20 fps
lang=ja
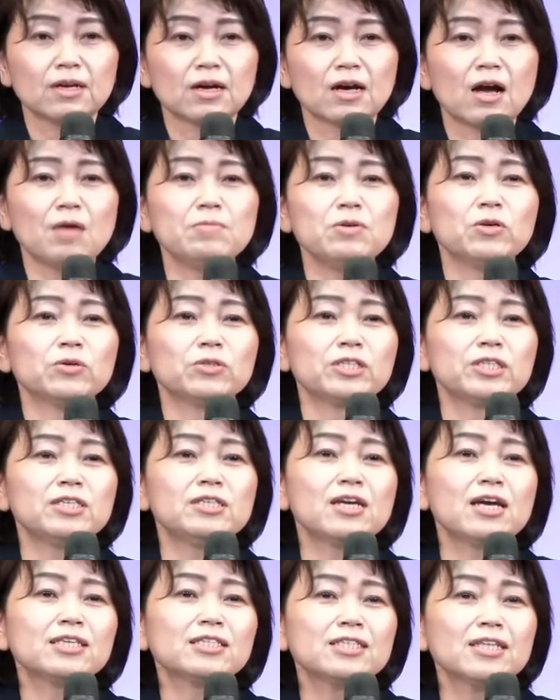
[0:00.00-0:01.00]
神を信
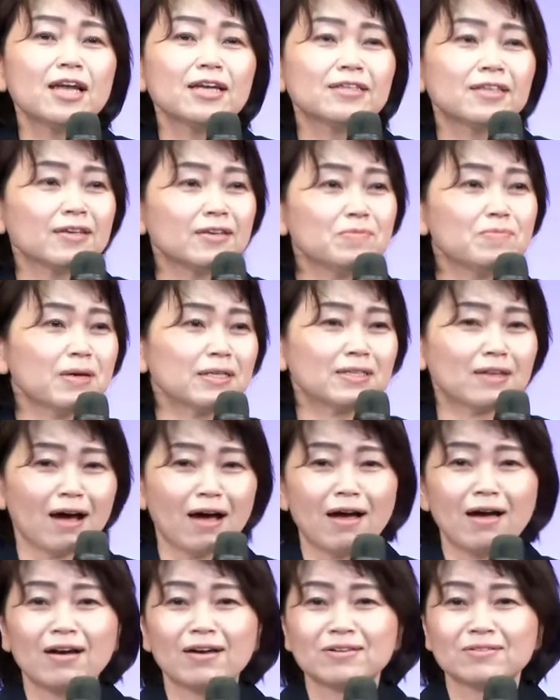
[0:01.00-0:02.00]
頼しないと言います
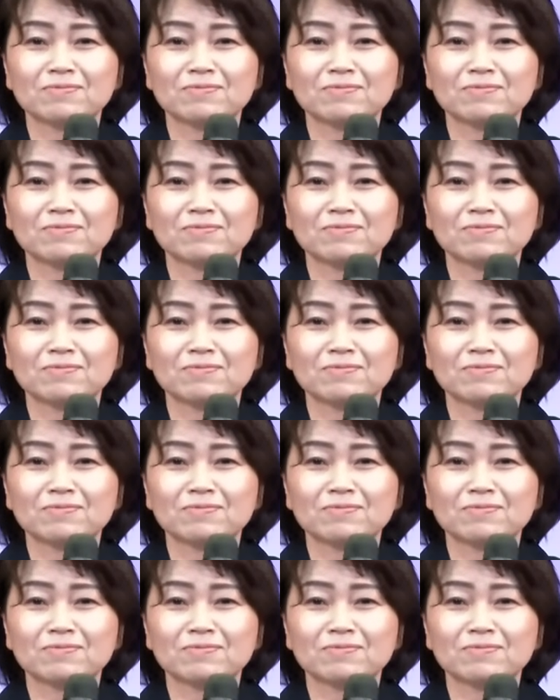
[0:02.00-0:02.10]
か